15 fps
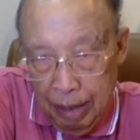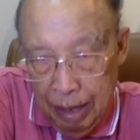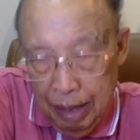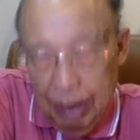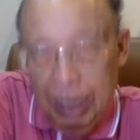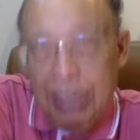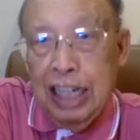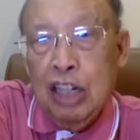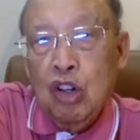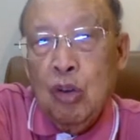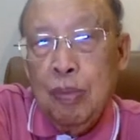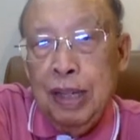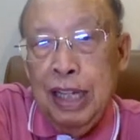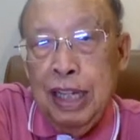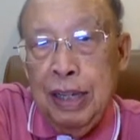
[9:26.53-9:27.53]
อันนี้ก็
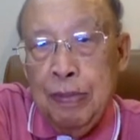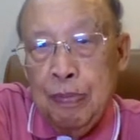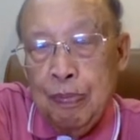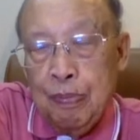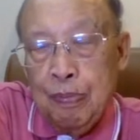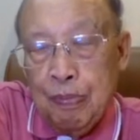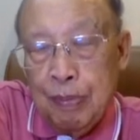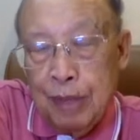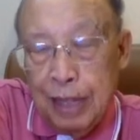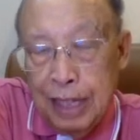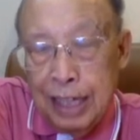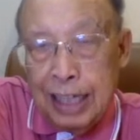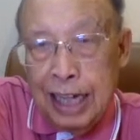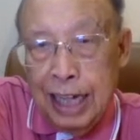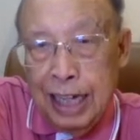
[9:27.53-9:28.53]
มีเงื่
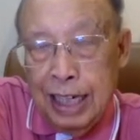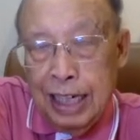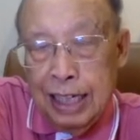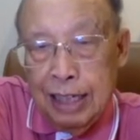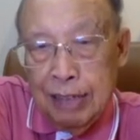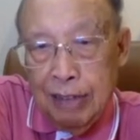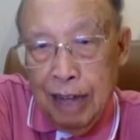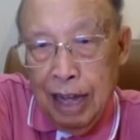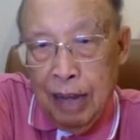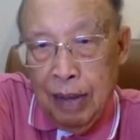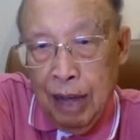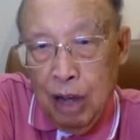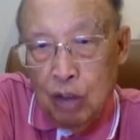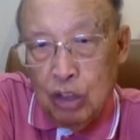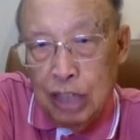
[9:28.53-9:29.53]
อนไขอันหนึ่งว่า
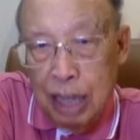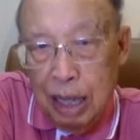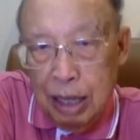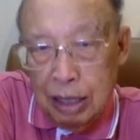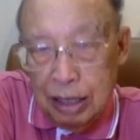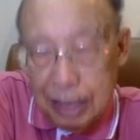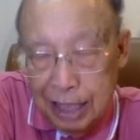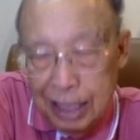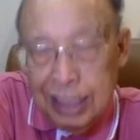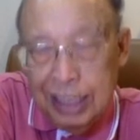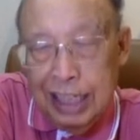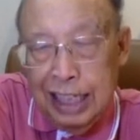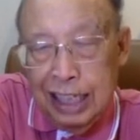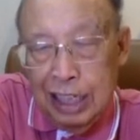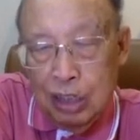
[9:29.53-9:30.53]
เฮาจะเจริญ
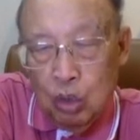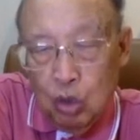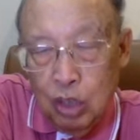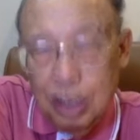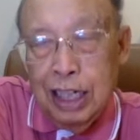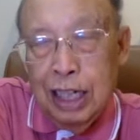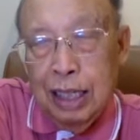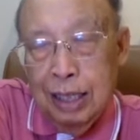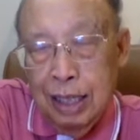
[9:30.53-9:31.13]
ดีในทุกเรื่อง